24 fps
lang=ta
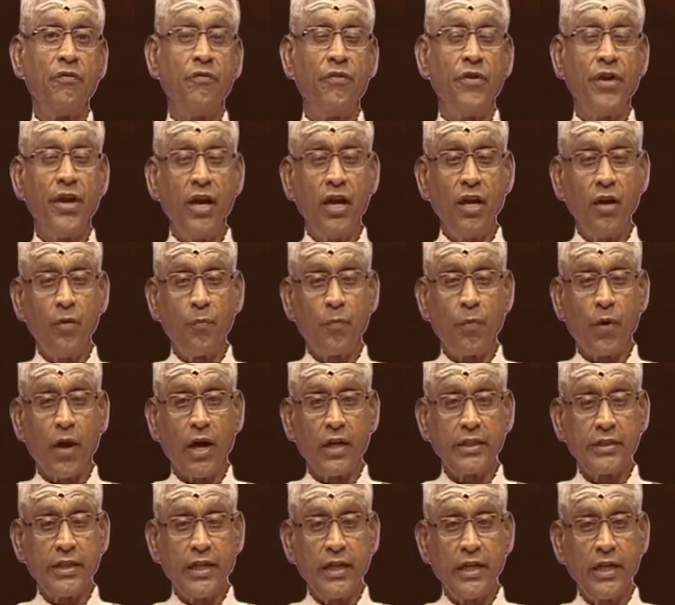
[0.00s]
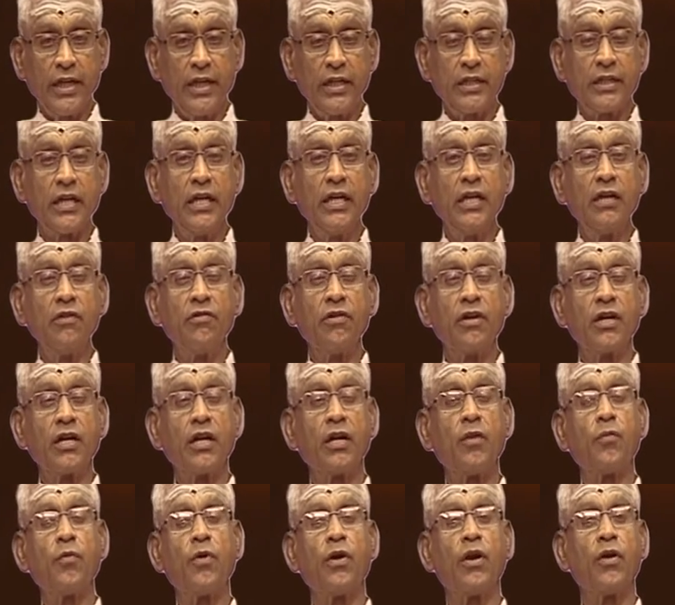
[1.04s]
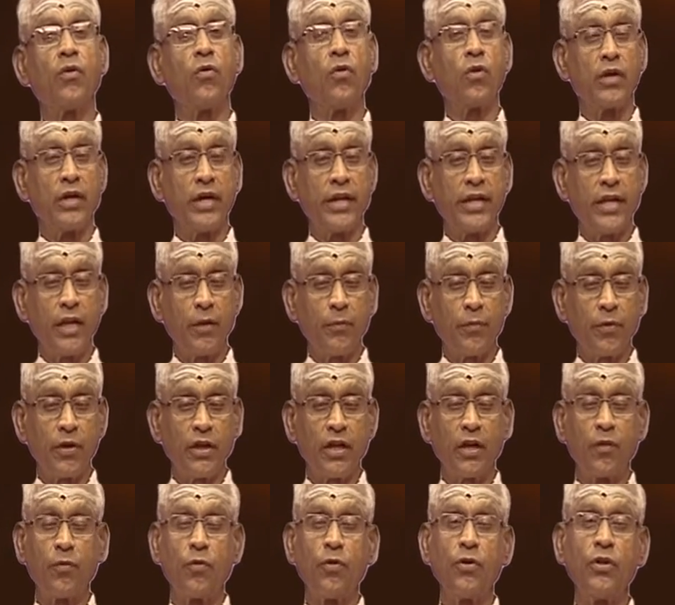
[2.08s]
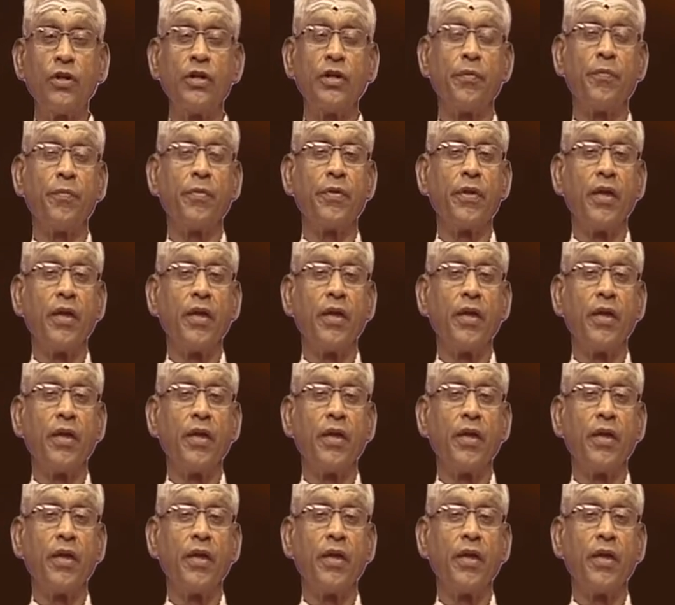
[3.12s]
வேறு பாதையிலே சென்று விடுகிற ஒரு நிலை ஏற்படுகிற பொழுது